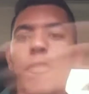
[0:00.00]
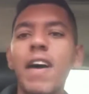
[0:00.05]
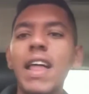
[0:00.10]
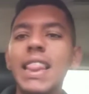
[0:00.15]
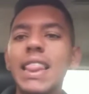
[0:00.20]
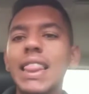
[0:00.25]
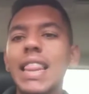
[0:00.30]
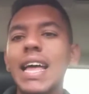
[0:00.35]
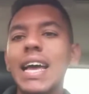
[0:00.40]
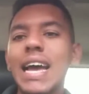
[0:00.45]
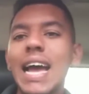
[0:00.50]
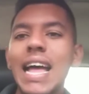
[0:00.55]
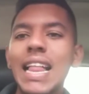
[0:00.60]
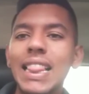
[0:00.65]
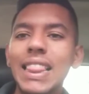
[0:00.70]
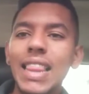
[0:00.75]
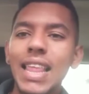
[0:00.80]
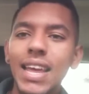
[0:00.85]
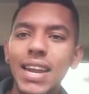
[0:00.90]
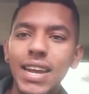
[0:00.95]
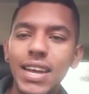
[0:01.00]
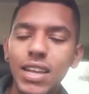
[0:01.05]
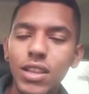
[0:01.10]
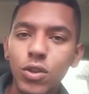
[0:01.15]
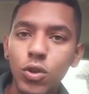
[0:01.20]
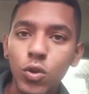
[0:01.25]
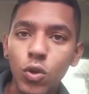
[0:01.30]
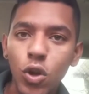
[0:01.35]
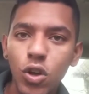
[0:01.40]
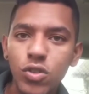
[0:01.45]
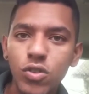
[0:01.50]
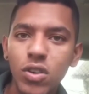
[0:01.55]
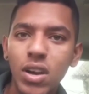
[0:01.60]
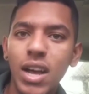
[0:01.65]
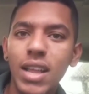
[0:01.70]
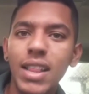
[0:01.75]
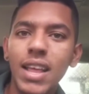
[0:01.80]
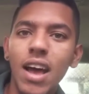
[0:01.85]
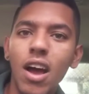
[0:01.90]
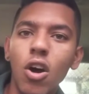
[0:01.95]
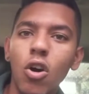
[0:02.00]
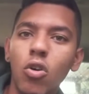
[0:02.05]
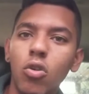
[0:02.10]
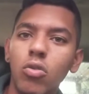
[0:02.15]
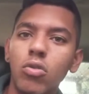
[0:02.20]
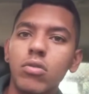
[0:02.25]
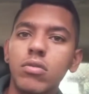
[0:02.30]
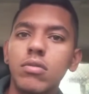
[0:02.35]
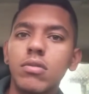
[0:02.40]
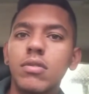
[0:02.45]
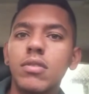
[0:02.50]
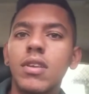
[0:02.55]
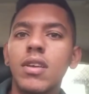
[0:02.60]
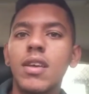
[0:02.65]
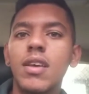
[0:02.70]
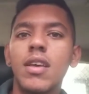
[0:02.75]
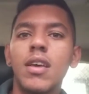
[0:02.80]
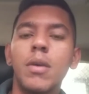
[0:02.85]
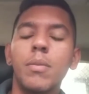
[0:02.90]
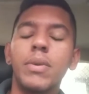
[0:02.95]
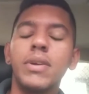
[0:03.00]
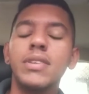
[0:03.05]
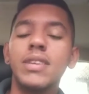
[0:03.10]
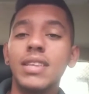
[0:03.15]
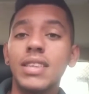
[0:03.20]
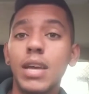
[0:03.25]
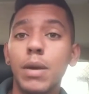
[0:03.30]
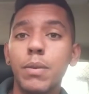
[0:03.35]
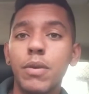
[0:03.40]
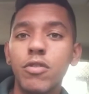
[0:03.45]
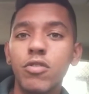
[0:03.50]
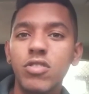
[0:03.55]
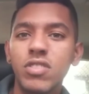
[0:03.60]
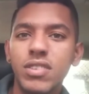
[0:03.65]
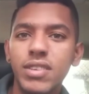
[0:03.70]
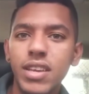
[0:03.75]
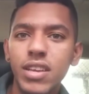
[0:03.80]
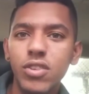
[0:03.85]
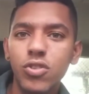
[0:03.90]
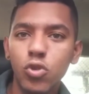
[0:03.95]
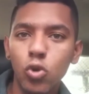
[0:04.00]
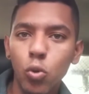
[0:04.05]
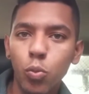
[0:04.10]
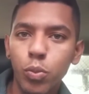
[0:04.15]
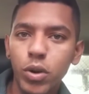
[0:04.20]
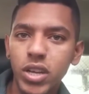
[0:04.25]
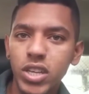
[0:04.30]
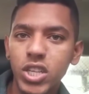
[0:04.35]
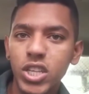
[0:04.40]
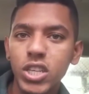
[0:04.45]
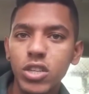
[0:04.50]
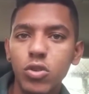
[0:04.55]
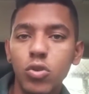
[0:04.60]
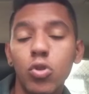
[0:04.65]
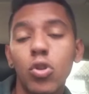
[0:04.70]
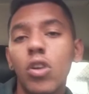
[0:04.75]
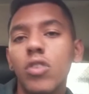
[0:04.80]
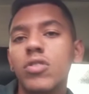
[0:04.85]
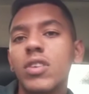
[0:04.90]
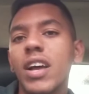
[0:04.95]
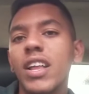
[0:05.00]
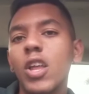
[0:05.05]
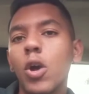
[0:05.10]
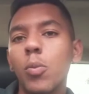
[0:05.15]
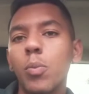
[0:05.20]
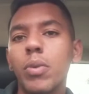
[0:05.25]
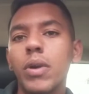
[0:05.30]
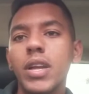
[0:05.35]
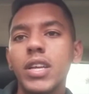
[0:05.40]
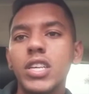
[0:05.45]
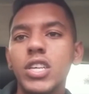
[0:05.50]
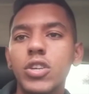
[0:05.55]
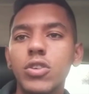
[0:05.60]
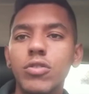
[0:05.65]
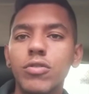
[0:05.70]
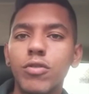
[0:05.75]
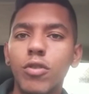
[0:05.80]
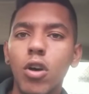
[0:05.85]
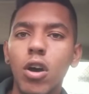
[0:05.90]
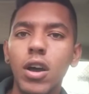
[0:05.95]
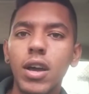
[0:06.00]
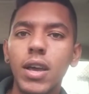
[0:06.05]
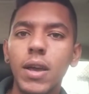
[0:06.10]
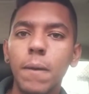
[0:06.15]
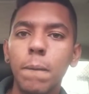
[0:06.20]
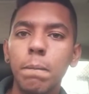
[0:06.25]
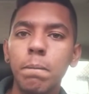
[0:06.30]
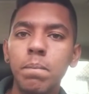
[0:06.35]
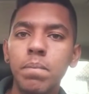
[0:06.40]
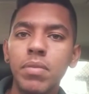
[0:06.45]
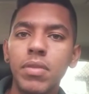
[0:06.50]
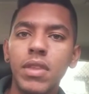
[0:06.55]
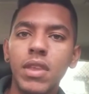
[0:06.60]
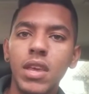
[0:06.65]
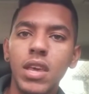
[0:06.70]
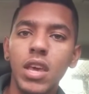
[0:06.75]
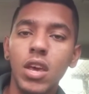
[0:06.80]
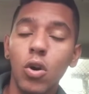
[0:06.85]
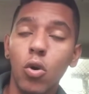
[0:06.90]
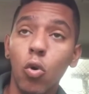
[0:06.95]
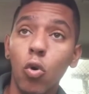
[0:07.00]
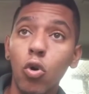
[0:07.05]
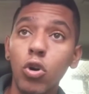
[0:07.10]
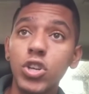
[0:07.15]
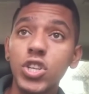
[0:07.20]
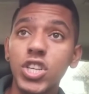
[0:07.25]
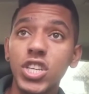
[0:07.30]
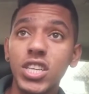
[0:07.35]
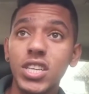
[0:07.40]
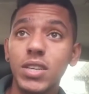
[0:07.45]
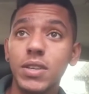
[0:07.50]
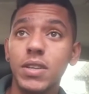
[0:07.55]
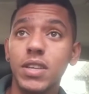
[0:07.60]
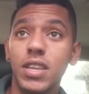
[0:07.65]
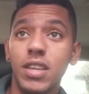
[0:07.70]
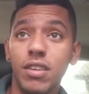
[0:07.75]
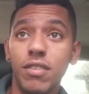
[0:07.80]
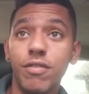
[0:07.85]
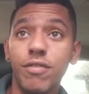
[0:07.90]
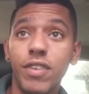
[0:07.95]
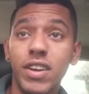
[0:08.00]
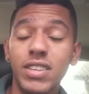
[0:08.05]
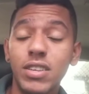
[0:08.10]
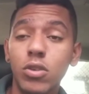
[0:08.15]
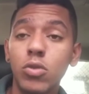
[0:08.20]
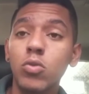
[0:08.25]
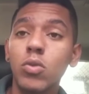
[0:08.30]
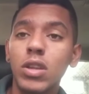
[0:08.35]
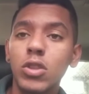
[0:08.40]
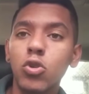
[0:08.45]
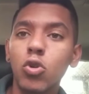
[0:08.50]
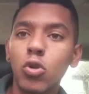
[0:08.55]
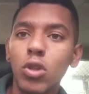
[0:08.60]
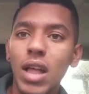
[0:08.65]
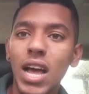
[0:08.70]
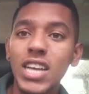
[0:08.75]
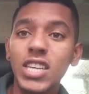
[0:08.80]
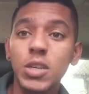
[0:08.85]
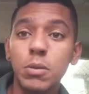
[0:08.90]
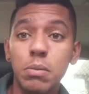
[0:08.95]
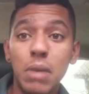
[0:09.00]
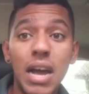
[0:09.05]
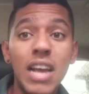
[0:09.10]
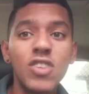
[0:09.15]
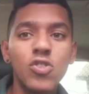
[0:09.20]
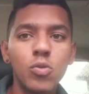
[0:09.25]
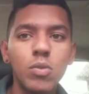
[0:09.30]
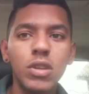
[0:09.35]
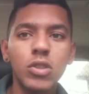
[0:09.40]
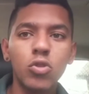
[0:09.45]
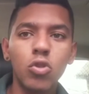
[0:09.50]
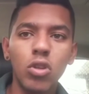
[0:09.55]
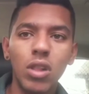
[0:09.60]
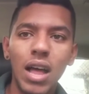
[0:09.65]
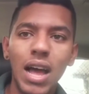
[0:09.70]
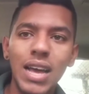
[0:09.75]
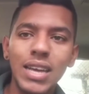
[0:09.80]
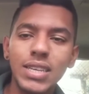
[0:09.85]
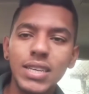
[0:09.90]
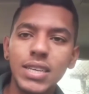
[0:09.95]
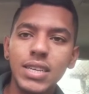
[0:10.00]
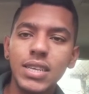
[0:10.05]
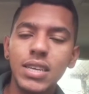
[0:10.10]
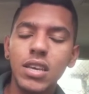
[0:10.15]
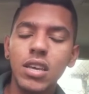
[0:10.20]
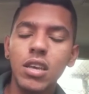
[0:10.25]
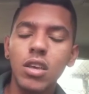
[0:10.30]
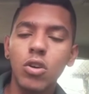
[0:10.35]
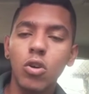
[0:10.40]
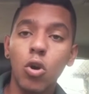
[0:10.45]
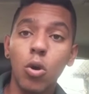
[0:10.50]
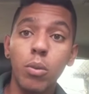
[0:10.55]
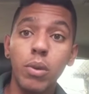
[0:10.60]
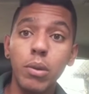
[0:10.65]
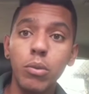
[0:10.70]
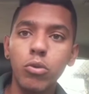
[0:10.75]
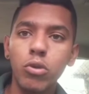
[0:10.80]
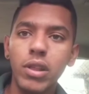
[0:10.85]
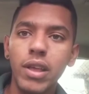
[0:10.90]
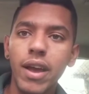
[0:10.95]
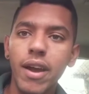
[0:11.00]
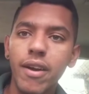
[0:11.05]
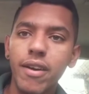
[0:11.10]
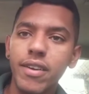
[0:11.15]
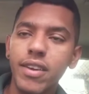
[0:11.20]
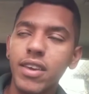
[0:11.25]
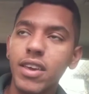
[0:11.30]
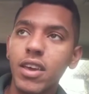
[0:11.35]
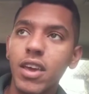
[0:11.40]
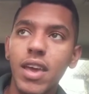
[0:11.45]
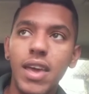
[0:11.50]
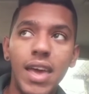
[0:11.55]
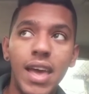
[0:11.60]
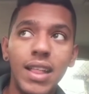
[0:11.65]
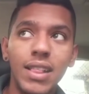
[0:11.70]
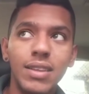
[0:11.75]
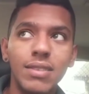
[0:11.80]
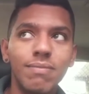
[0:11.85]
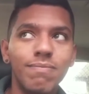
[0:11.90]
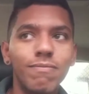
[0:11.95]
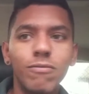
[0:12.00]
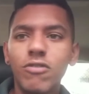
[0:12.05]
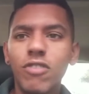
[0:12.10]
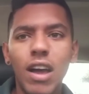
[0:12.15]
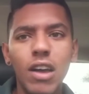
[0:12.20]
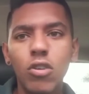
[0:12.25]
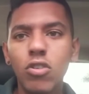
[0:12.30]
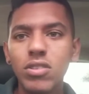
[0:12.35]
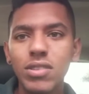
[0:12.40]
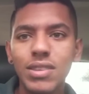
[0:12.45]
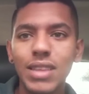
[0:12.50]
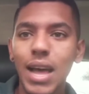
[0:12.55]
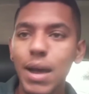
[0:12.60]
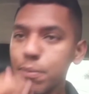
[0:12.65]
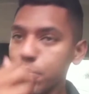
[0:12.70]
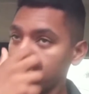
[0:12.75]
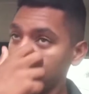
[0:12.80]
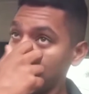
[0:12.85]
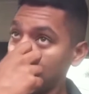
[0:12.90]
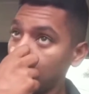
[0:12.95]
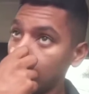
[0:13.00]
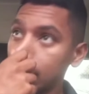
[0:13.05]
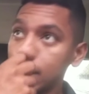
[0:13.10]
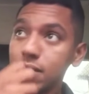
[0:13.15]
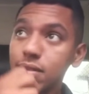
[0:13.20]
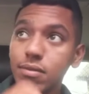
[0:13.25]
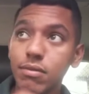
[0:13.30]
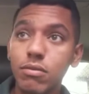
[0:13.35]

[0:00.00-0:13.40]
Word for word: Fala galera do nosso canal, apresentar para vocês, sou o Pretinho do nosso canal Pretinho Vlog Hoje fazer uma trollagem, mais uma trollagem com a minha mulher e ela não vai gostar porque